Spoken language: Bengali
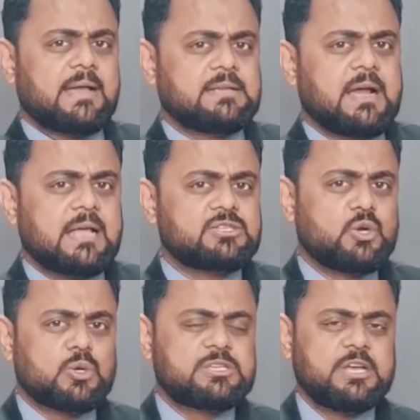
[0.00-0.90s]
একটা কাজ
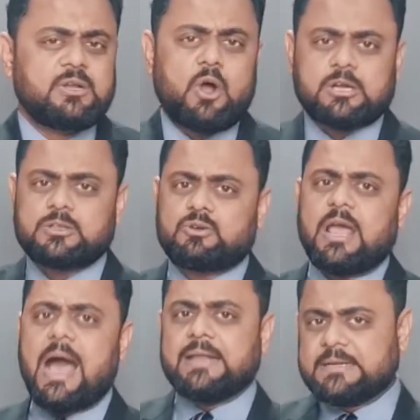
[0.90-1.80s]
করছেন হঠাৎ
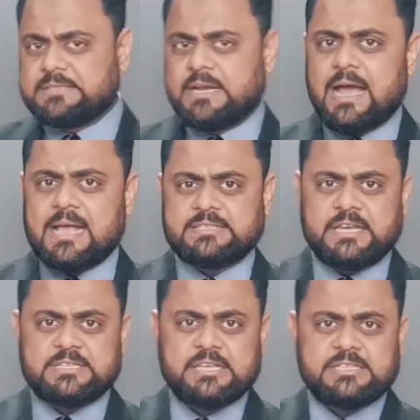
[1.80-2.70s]
করে আরেকটি কাজ
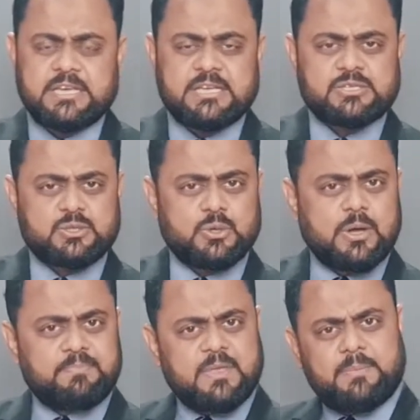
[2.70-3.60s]
এসেছে সো
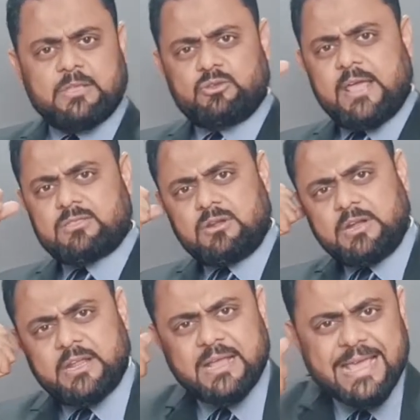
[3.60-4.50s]
আপনার ভেতরে এক
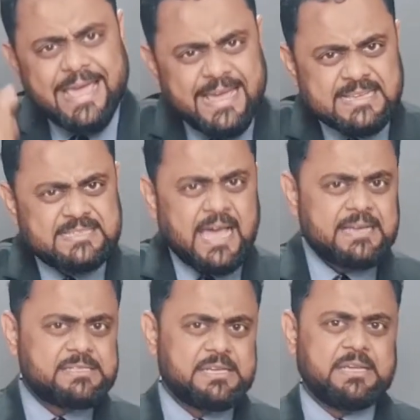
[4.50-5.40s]
ধরনের
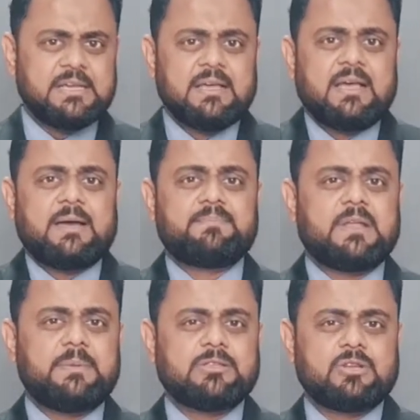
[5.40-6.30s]
এংজাইটি
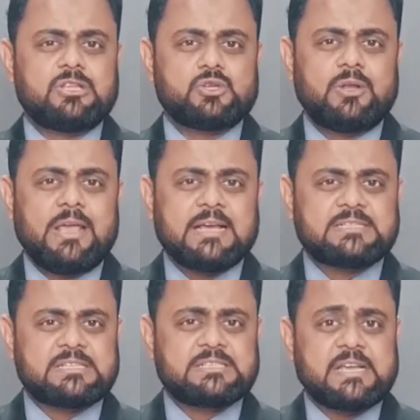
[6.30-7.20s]
আপনার ভেতরে চলে
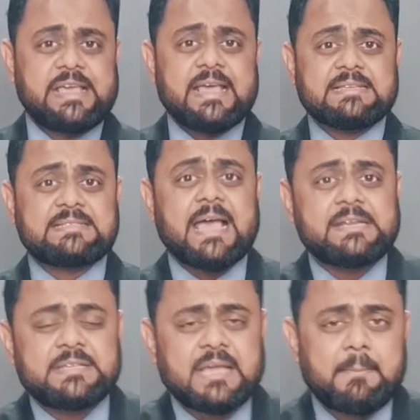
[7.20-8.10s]
আসছে সেই
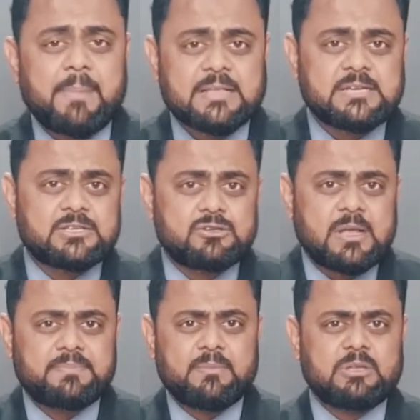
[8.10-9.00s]
এংজাইটি থেকে বাঁচার
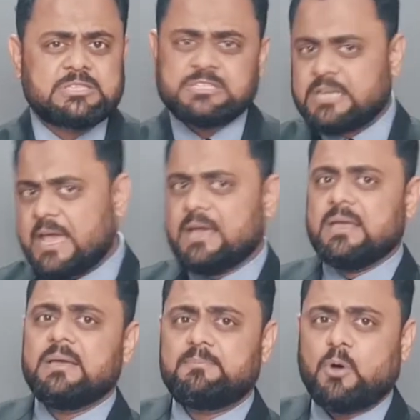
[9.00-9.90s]
জন্য আপনি বলছেন যে না
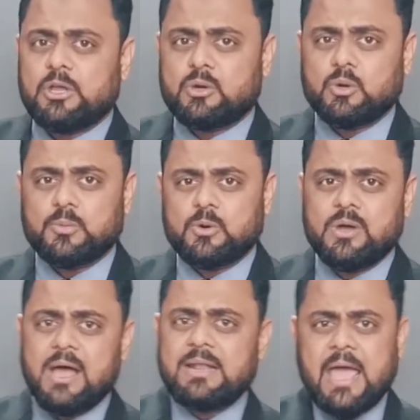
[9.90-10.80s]
পরে করব
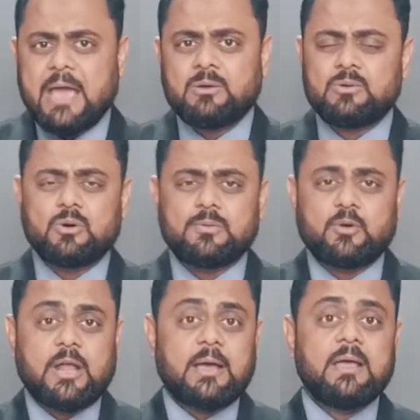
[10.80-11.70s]
না এখন
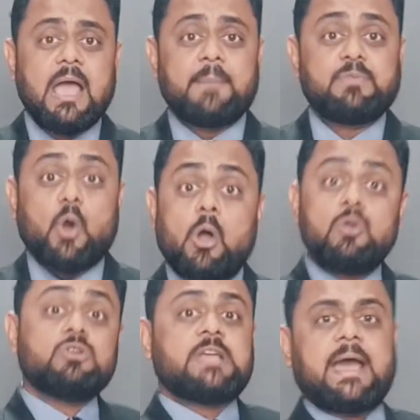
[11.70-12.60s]
করব না আপনি
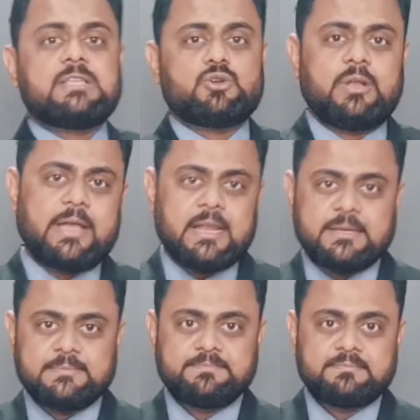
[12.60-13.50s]
অন্য জায়গায় চলে
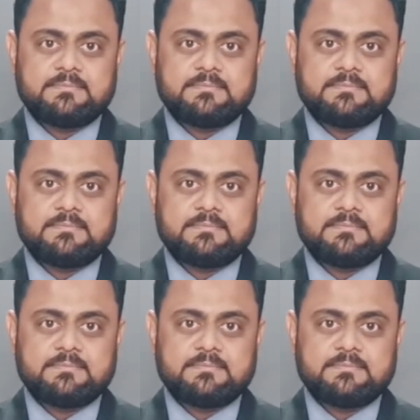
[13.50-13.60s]
গেলেন